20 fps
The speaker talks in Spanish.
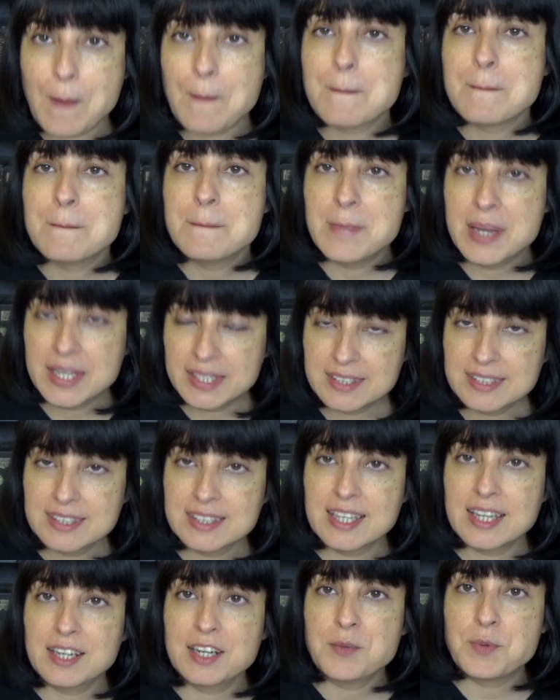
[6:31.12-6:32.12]

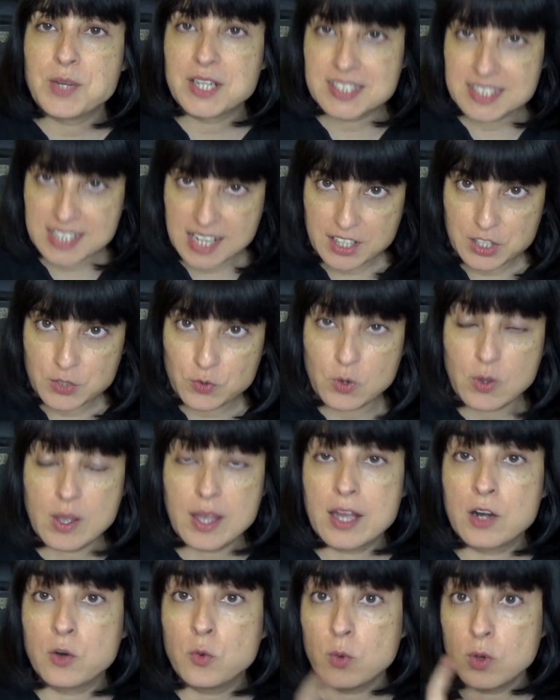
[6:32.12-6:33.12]
20 aniversario,
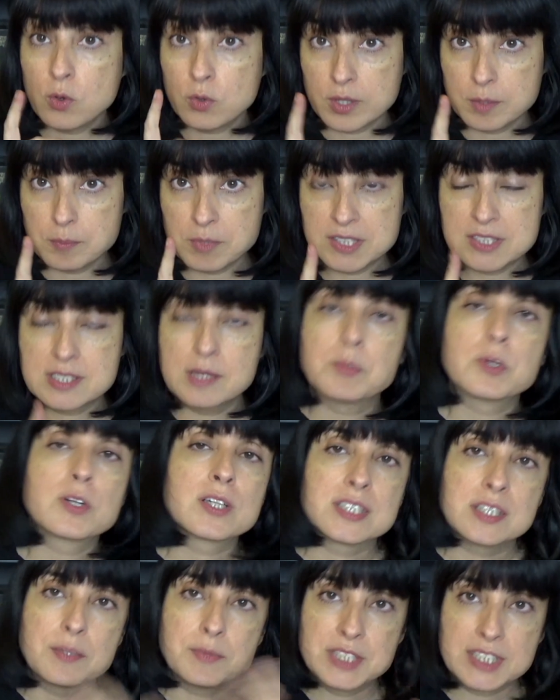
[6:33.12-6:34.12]
el juego de mesa,
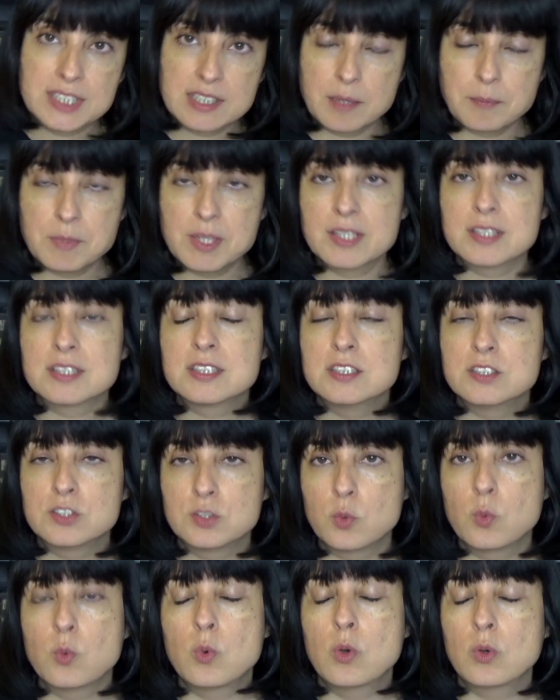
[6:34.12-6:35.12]
porque sabéis que también
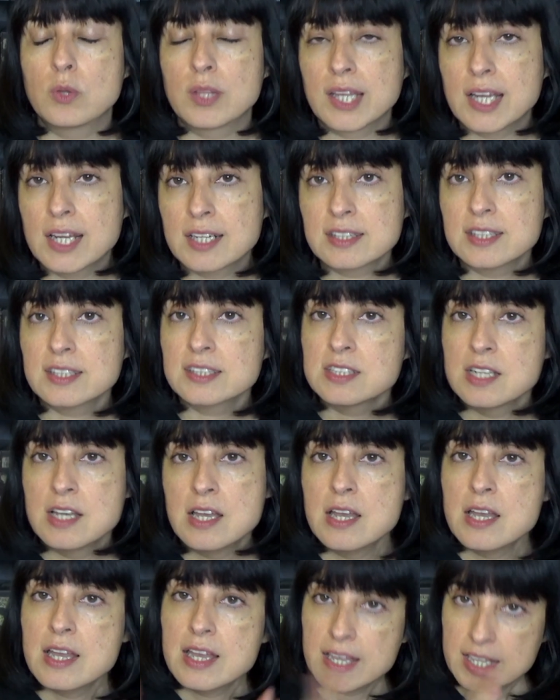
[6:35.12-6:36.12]
existe un juego de cartas.
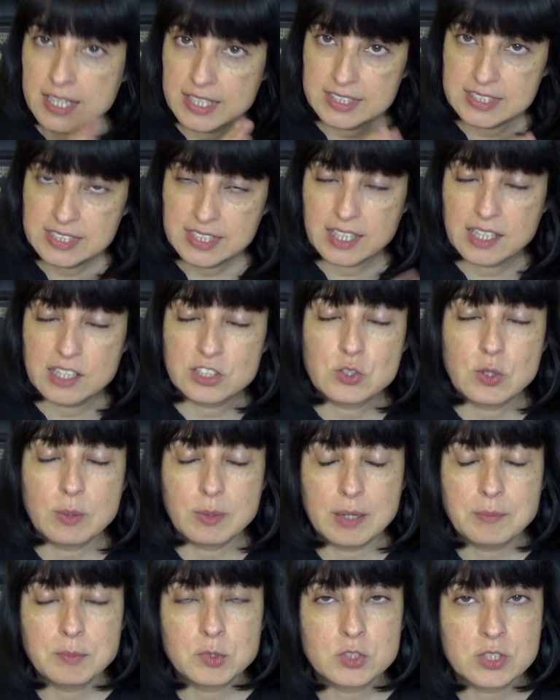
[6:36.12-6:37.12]
En este caso
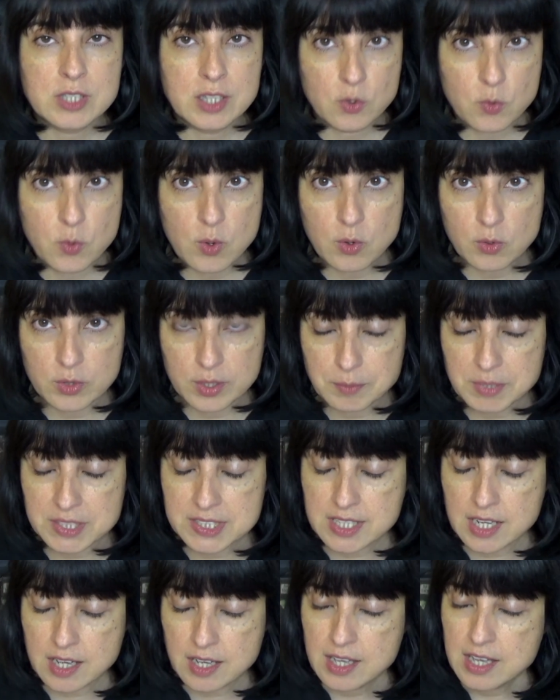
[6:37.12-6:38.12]
hablamos del juego de
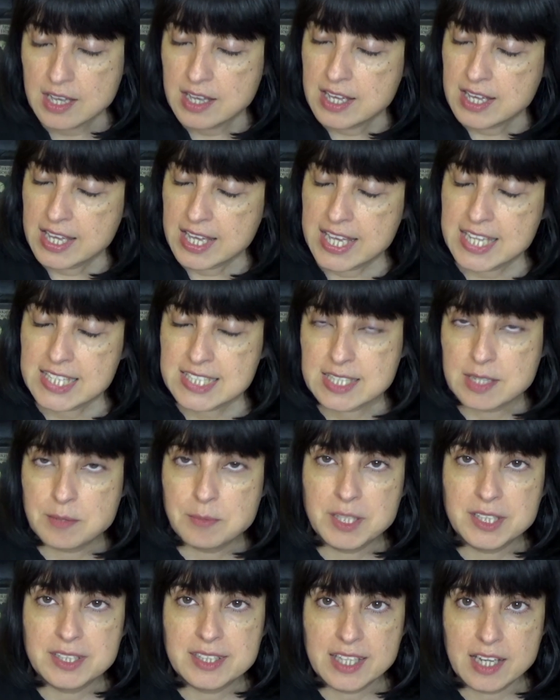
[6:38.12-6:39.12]
mesa. Es el
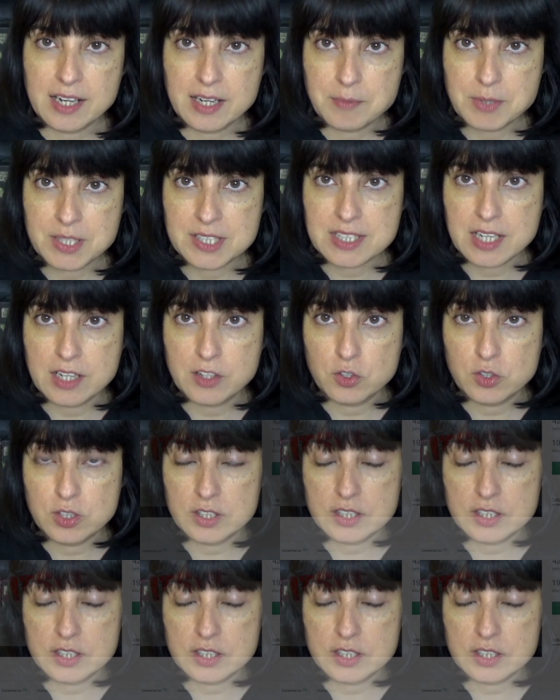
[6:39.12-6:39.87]
20 aniversario de